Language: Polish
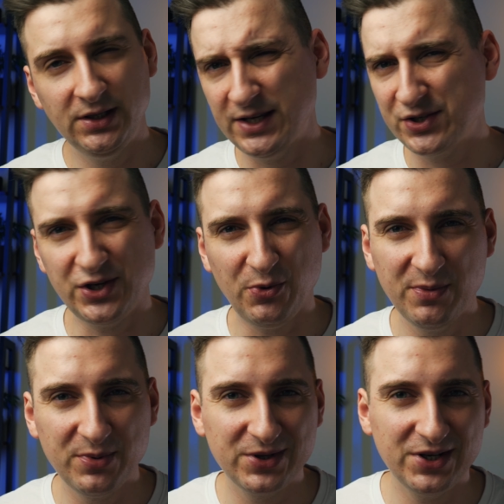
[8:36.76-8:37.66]
I też
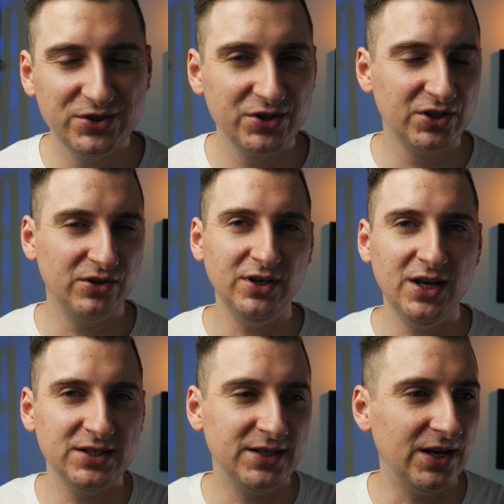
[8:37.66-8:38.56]
chciałbym podkreślić, że to
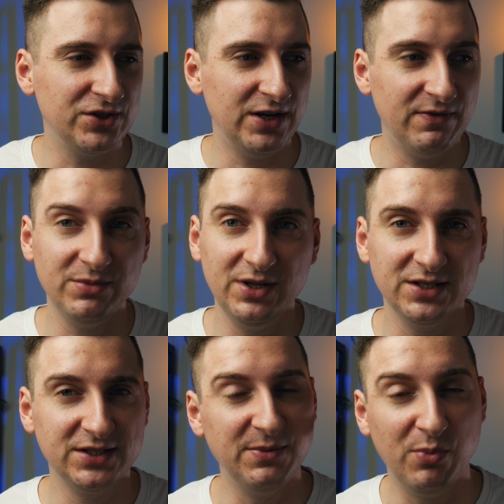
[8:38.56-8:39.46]
nie jest tak, że ja wam
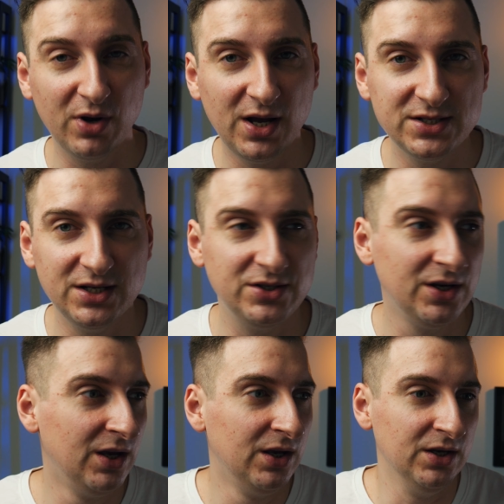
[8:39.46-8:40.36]
teraz chcę
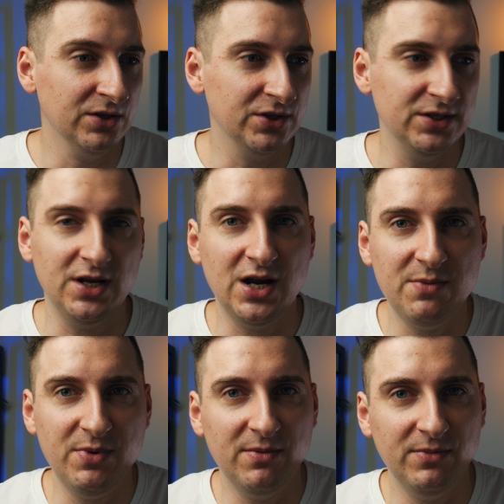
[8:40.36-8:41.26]
pokazać, że
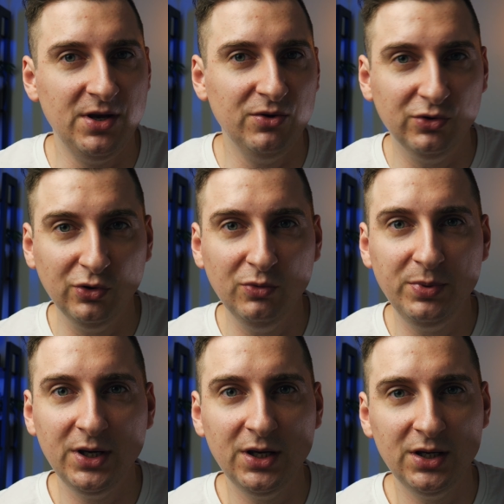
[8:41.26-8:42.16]
zarabiam na
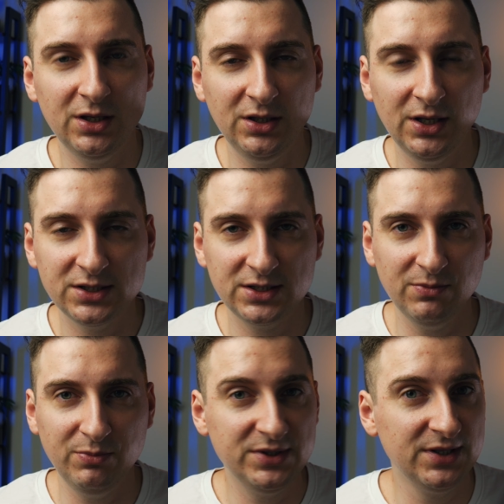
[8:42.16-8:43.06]
YouTubie i
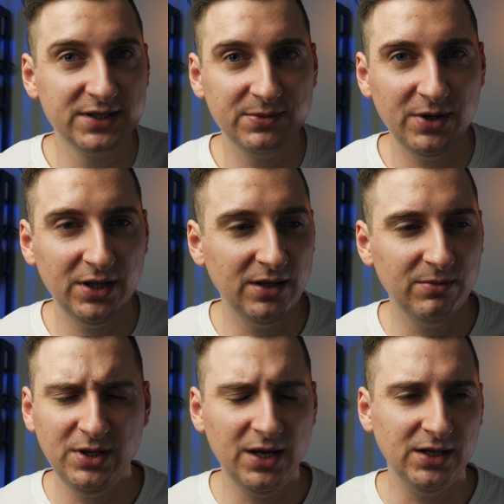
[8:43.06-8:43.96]
jestem
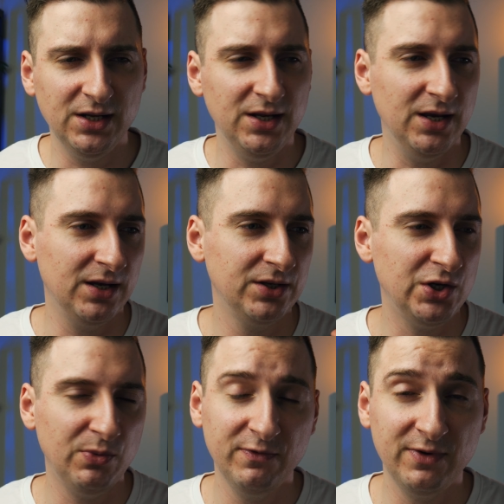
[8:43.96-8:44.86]
biznesmenem. Nie, nie, nie.
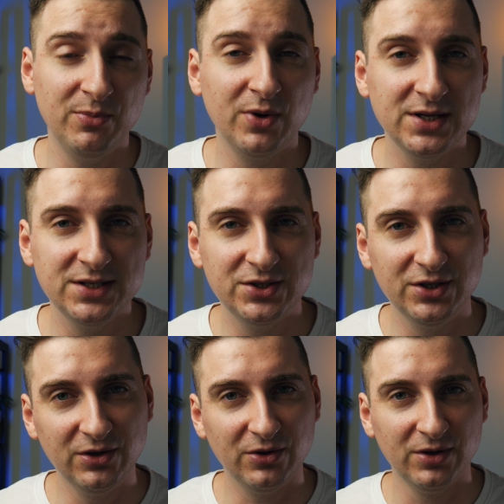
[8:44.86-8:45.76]
Chciałbym wam pokazać
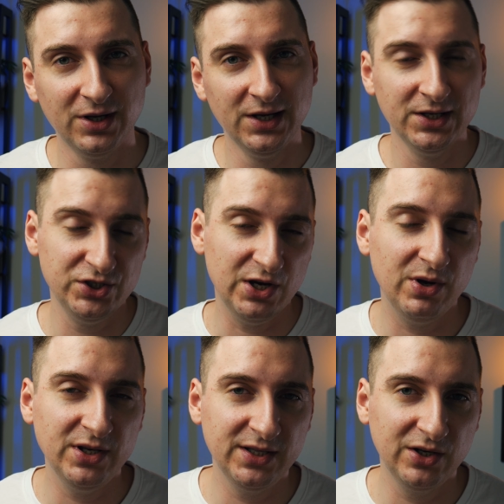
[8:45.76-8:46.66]
tylko
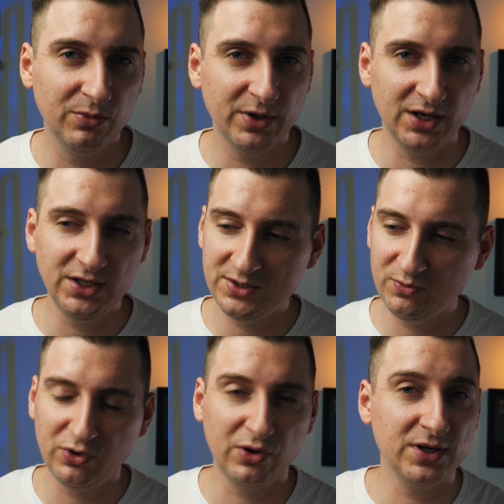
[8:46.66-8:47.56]
działanie tego
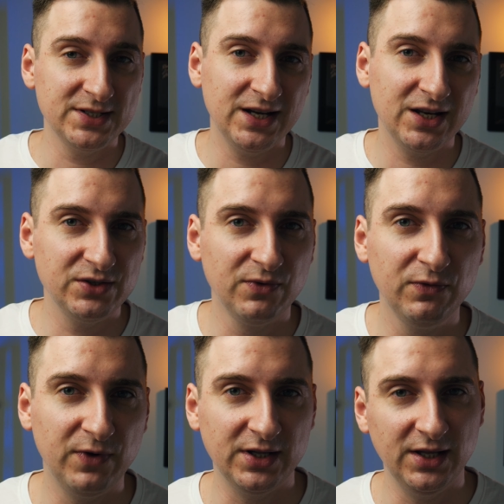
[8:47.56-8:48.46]
mechanizmu, trochę zagrać w
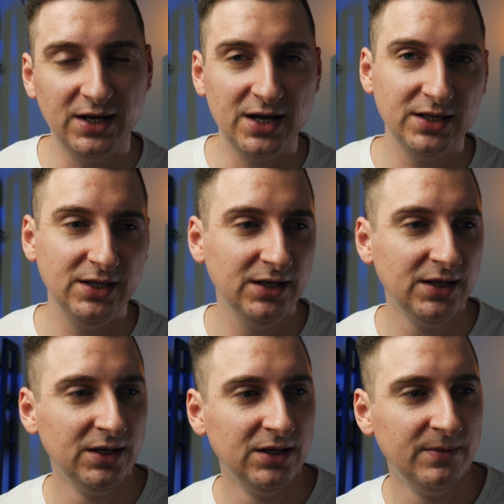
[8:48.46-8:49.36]
otwarte karty.